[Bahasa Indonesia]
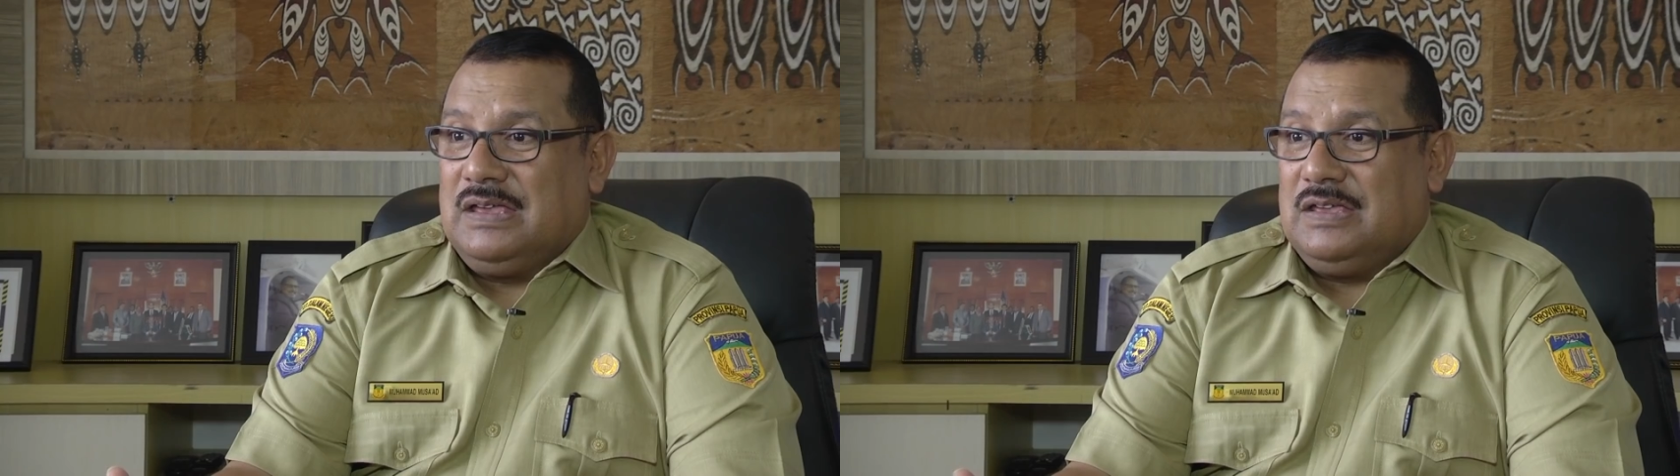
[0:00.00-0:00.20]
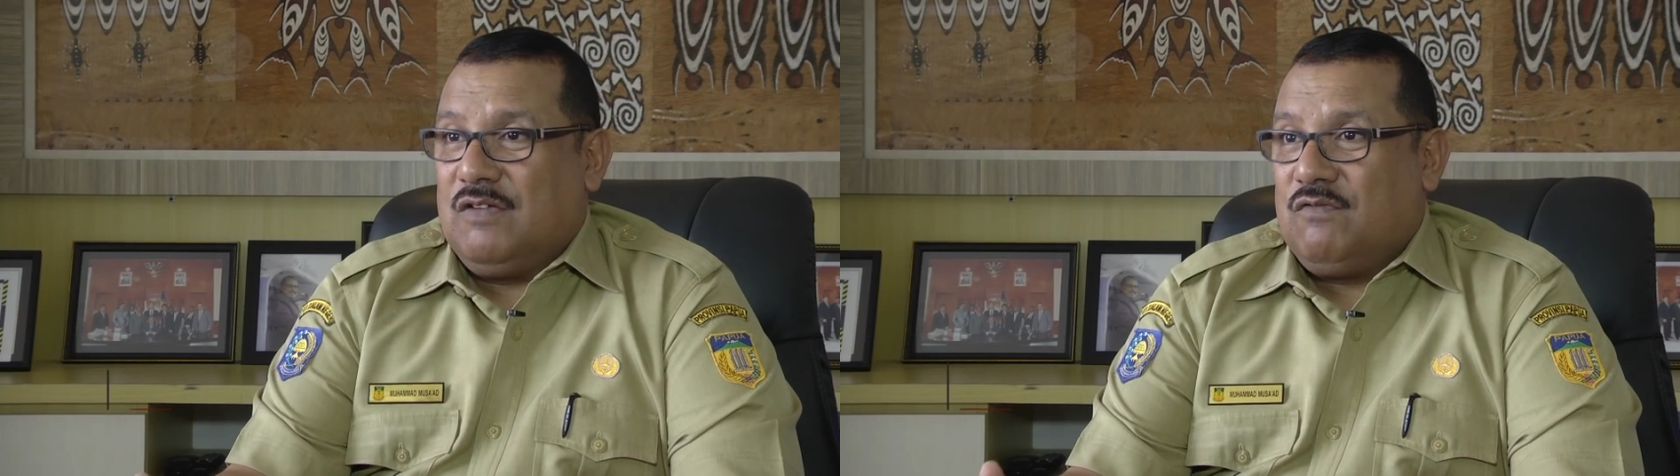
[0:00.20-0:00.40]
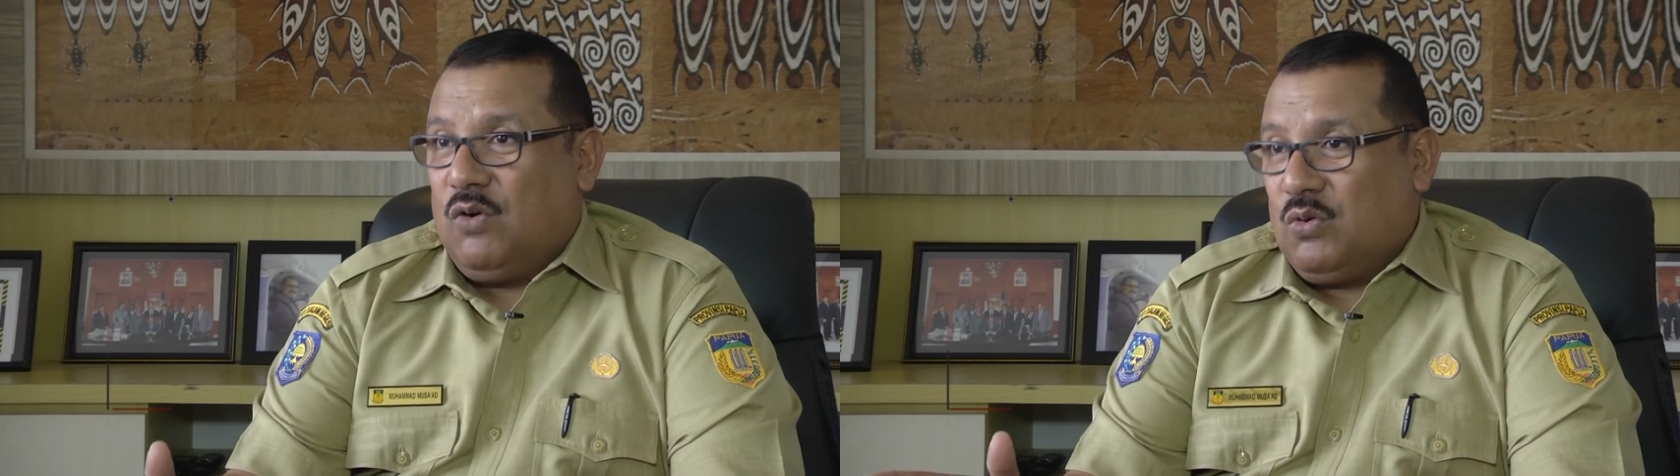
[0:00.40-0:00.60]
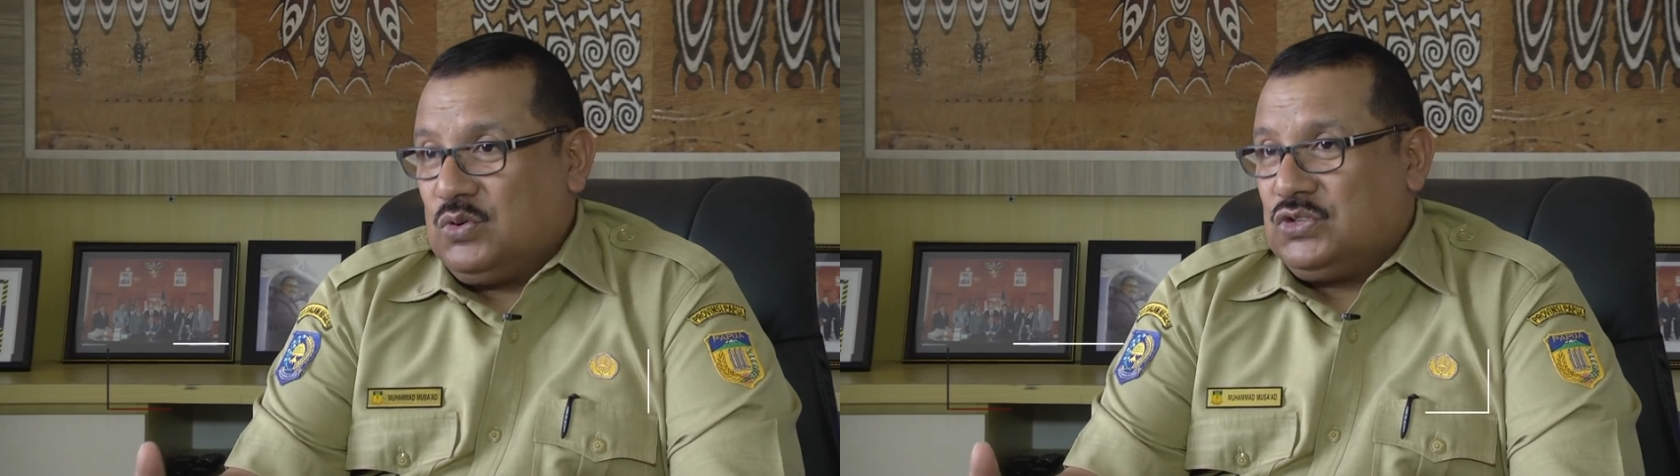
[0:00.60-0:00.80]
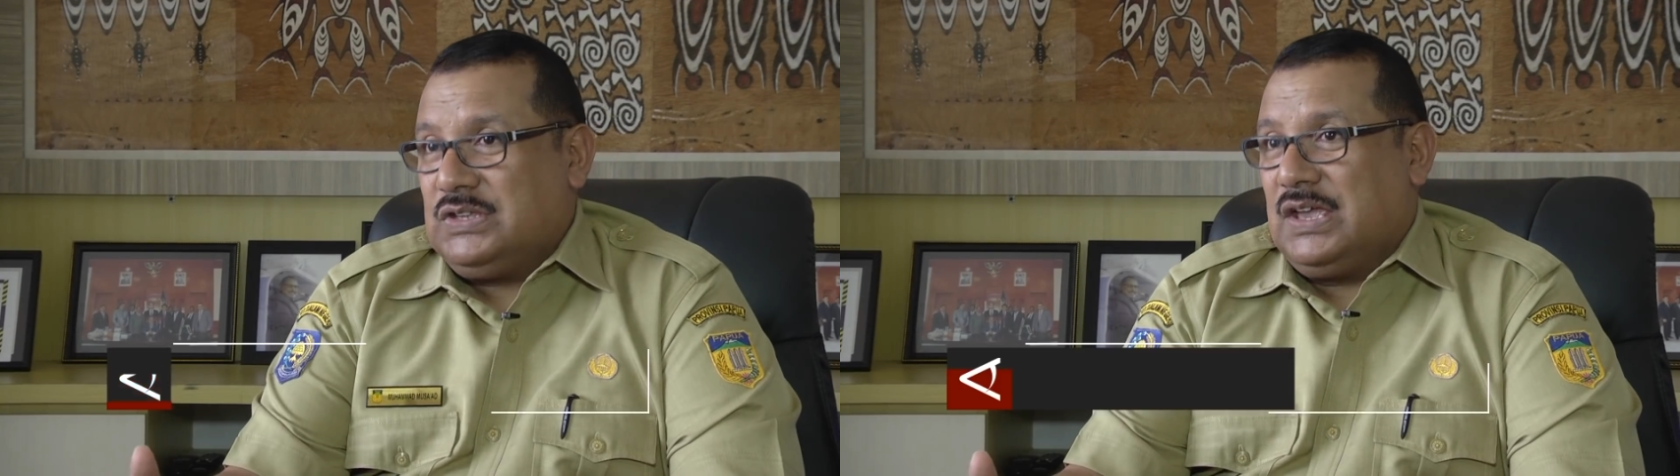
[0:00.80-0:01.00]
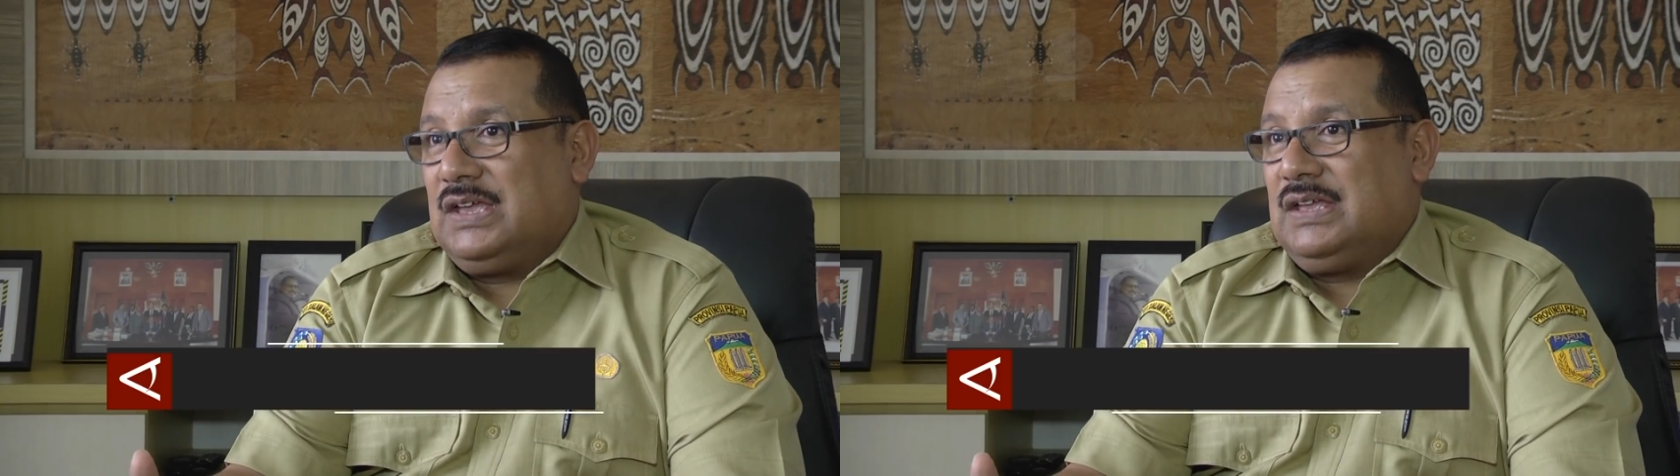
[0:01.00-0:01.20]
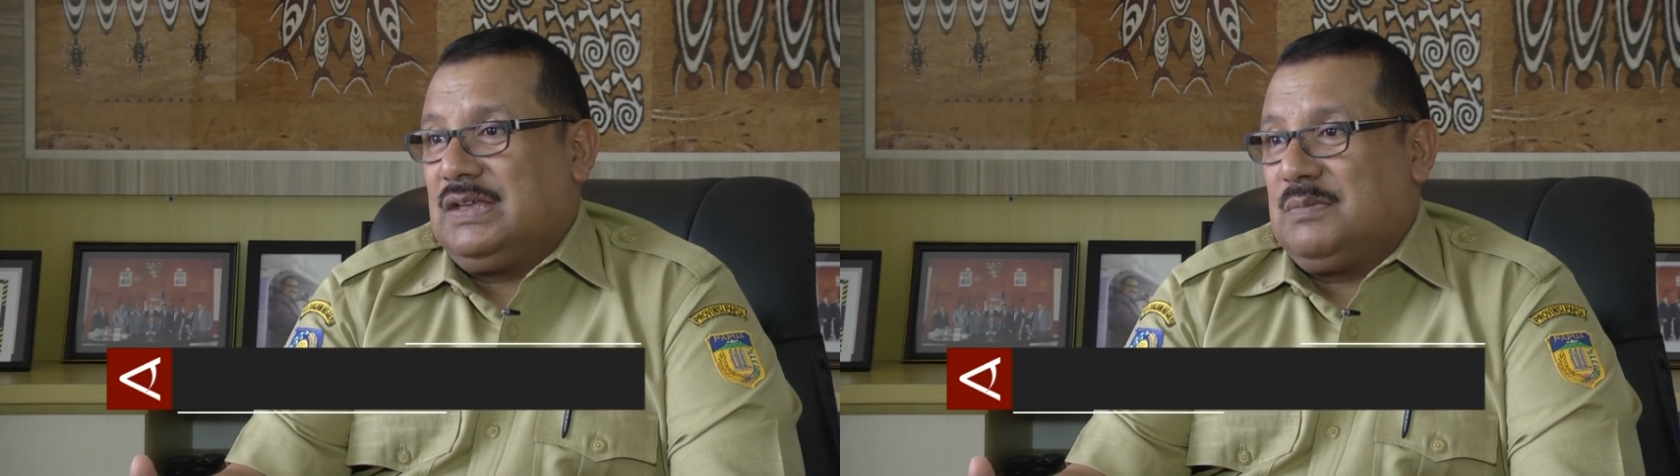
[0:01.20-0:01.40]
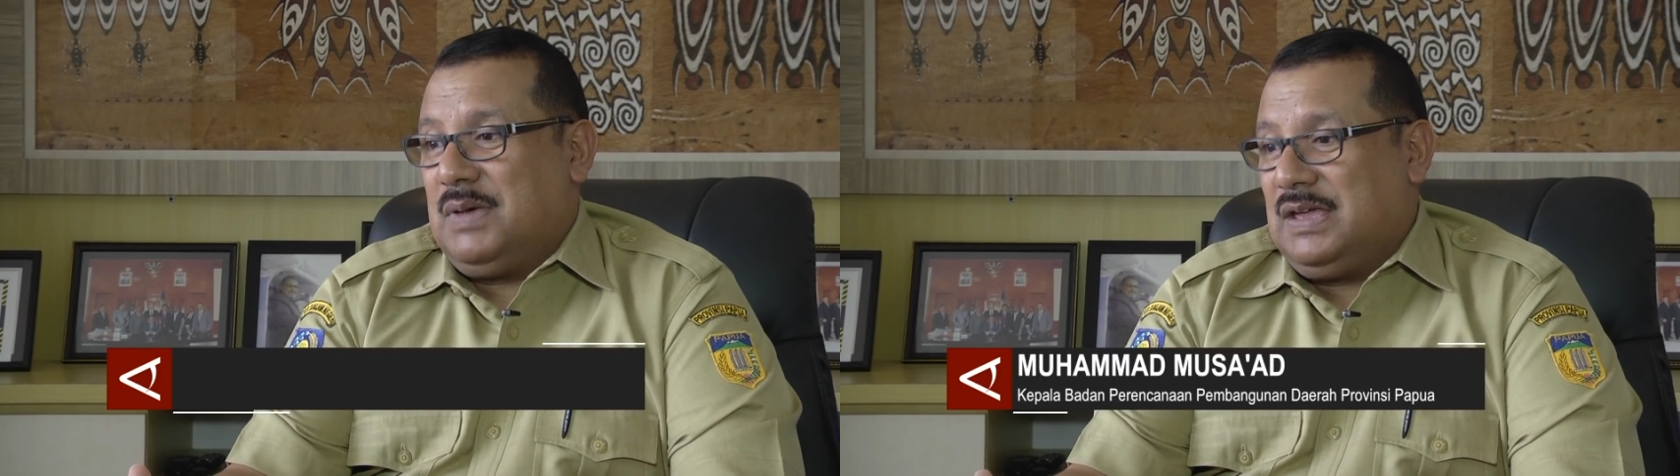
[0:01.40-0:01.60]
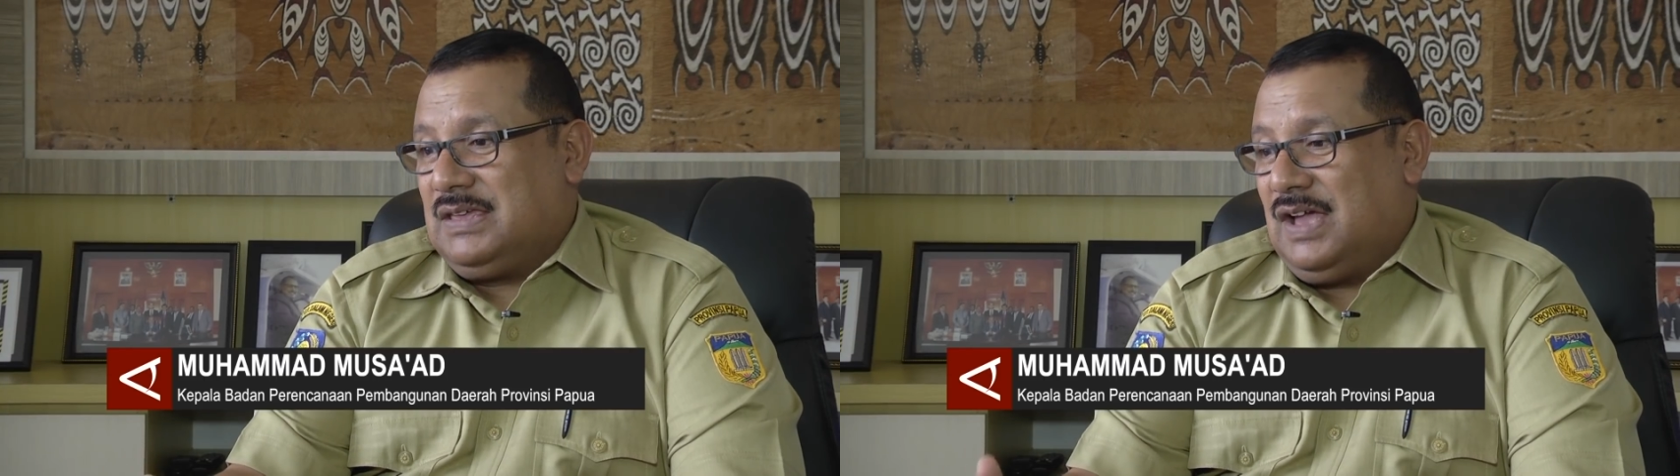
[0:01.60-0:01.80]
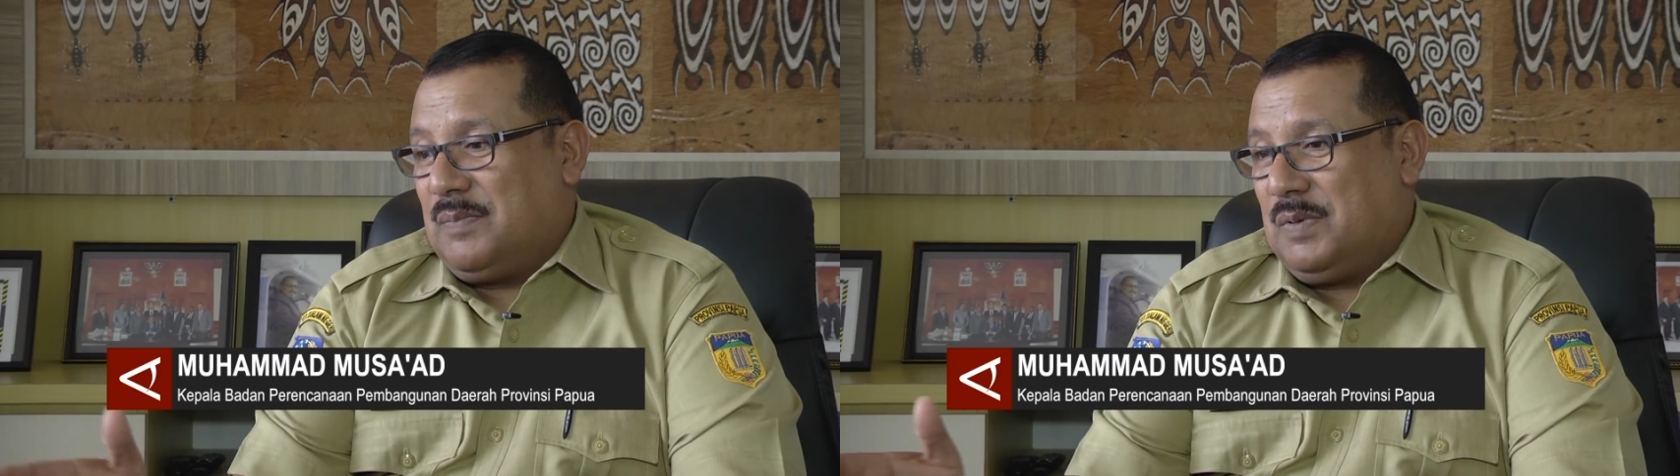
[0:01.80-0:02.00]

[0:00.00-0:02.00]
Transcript: Yang fokusnya baik yang